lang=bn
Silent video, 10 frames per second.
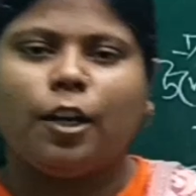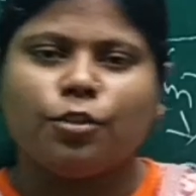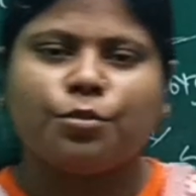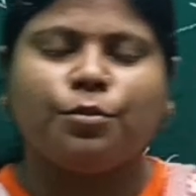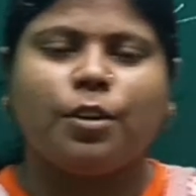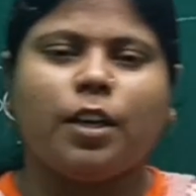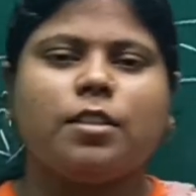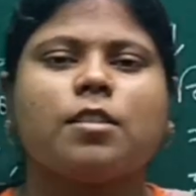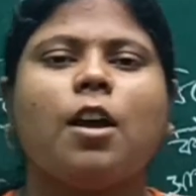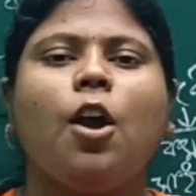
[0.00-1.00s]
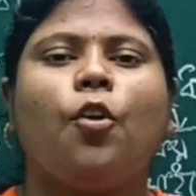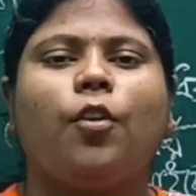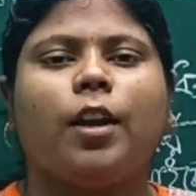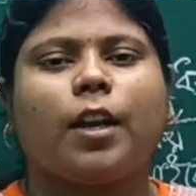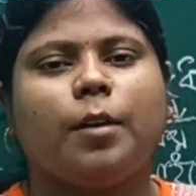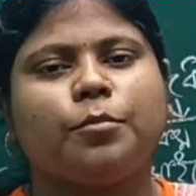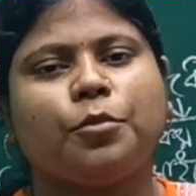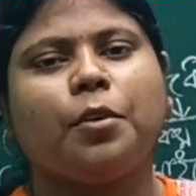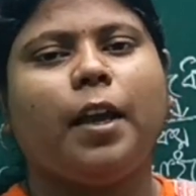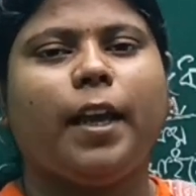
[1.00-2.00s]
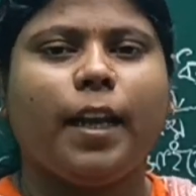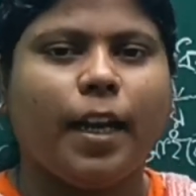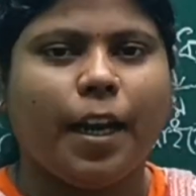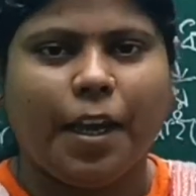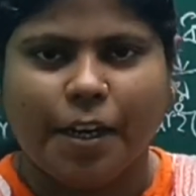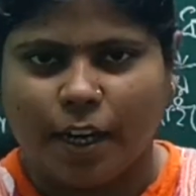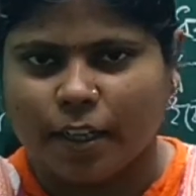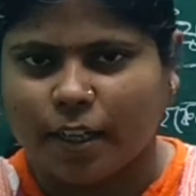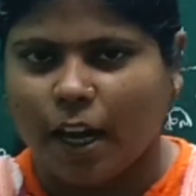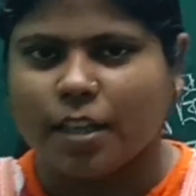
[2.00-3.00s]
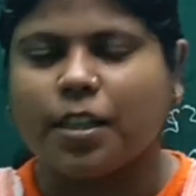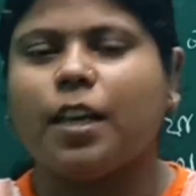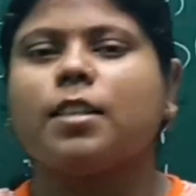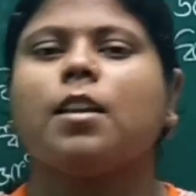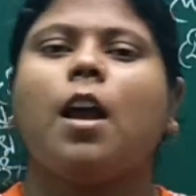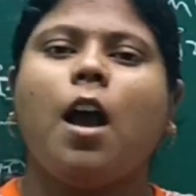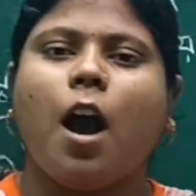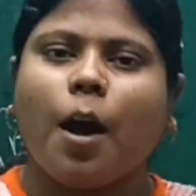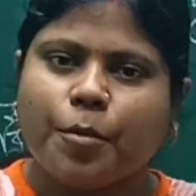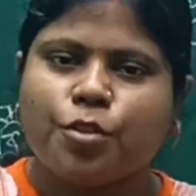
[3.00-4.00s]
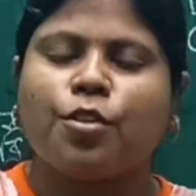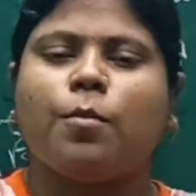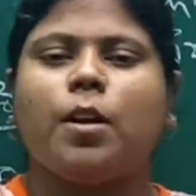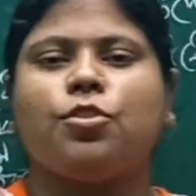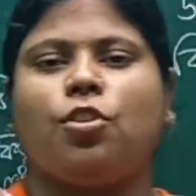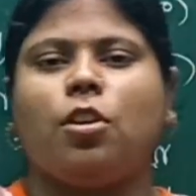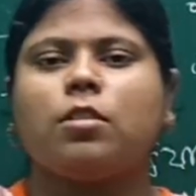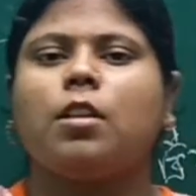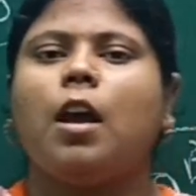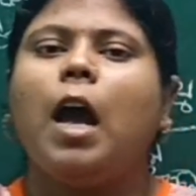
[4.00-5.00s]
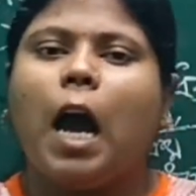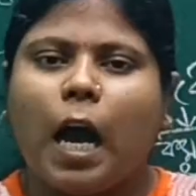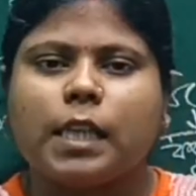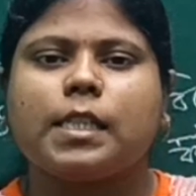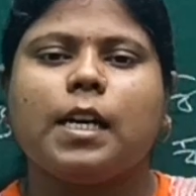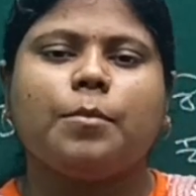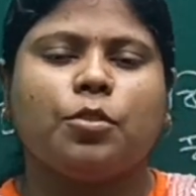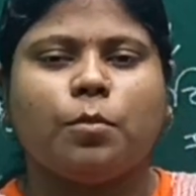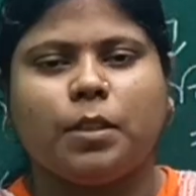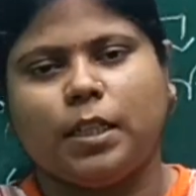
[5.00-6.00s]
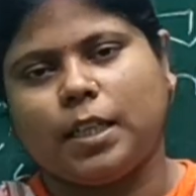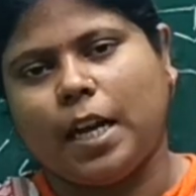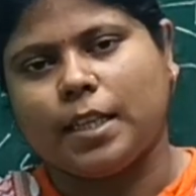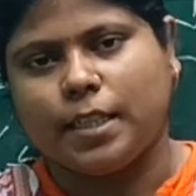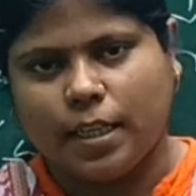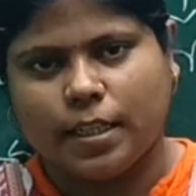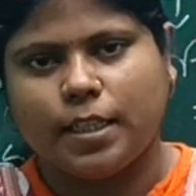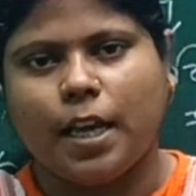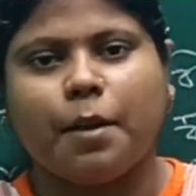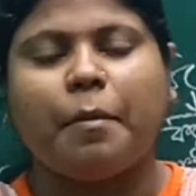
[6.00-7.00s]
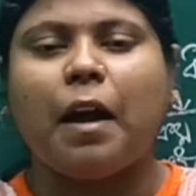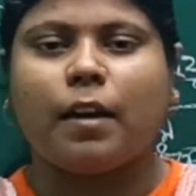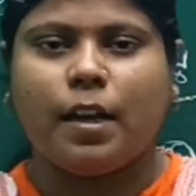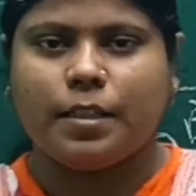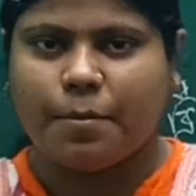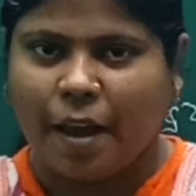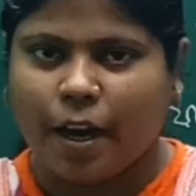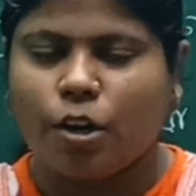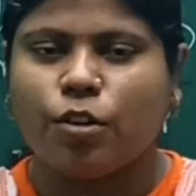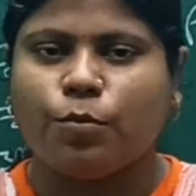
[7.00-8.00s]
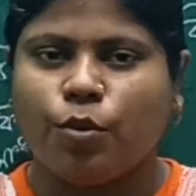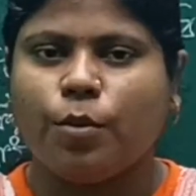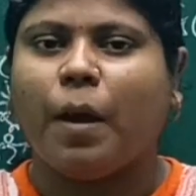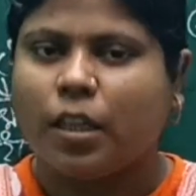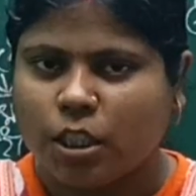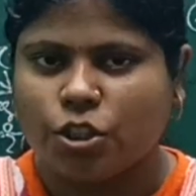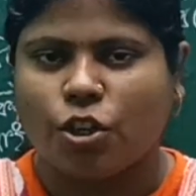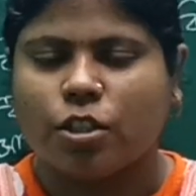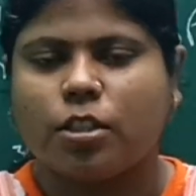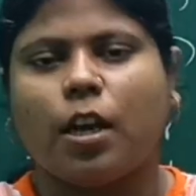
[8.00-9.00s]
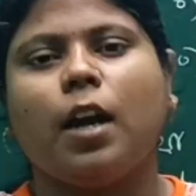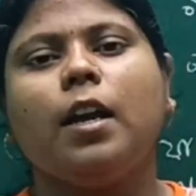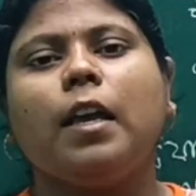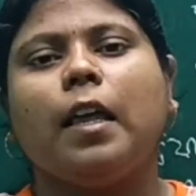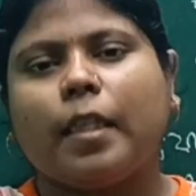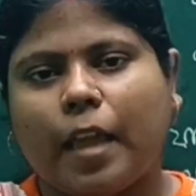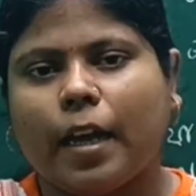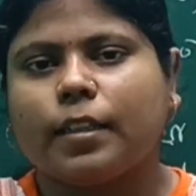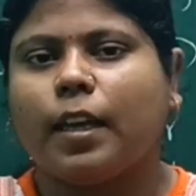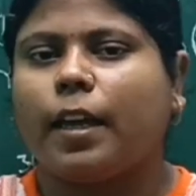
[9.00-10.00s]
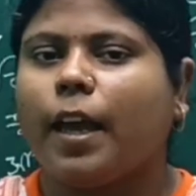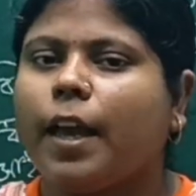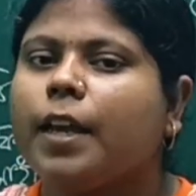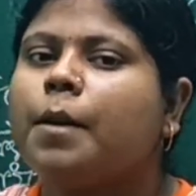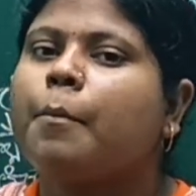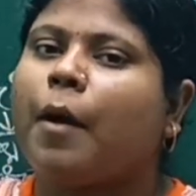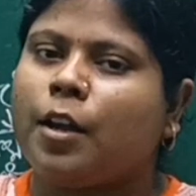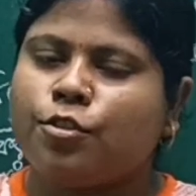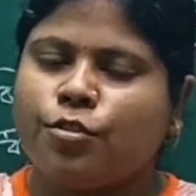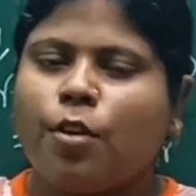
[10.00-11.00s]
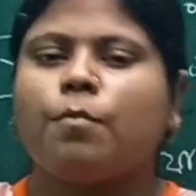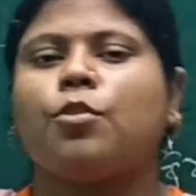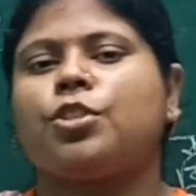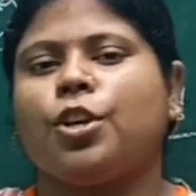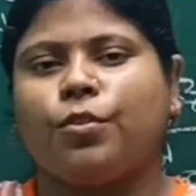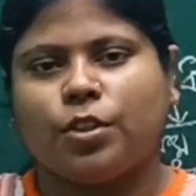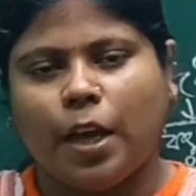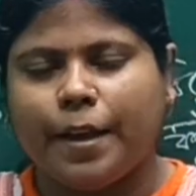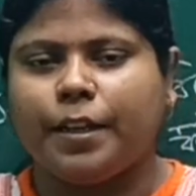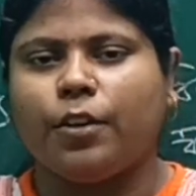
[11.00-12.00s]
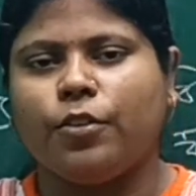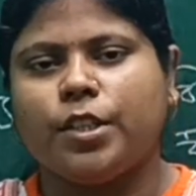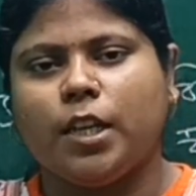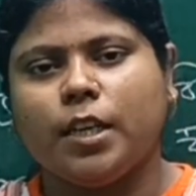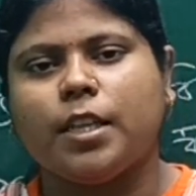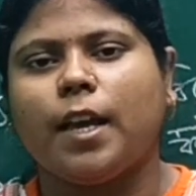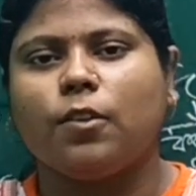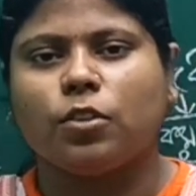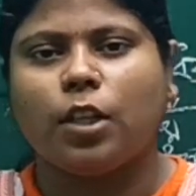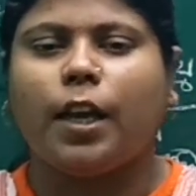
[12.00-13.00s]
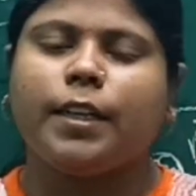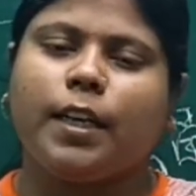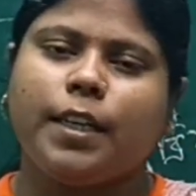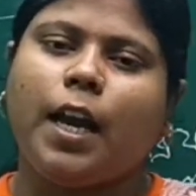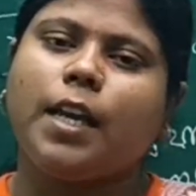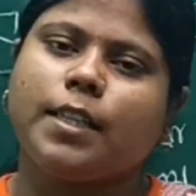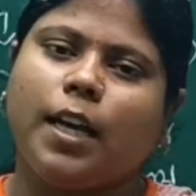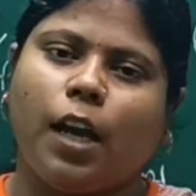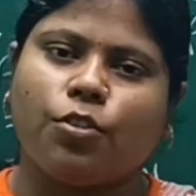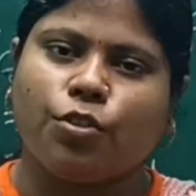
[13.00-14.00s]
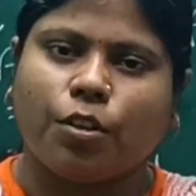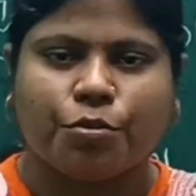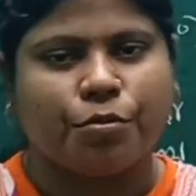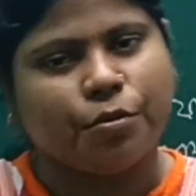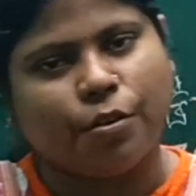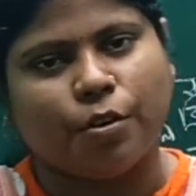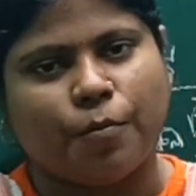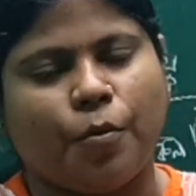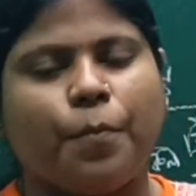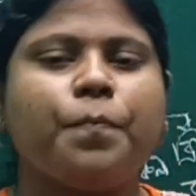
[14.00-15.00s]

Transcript: হ্যালো স্টুডেন্টস ওয়েলকাম টু এল আর এন আর ক্লাসেস আমি সোমা যশ আজকে আমি তোমাদের ক্লাস সিক্সের বাংলা যে ব্যাকরণ বই ভাষা চর্চা তার থেকে পাঁচ নম্বর যে অধ্যায়টা রয়েছে সেই অধ্যায়টা নিয়ে আজকে আলোচনা শুরু করব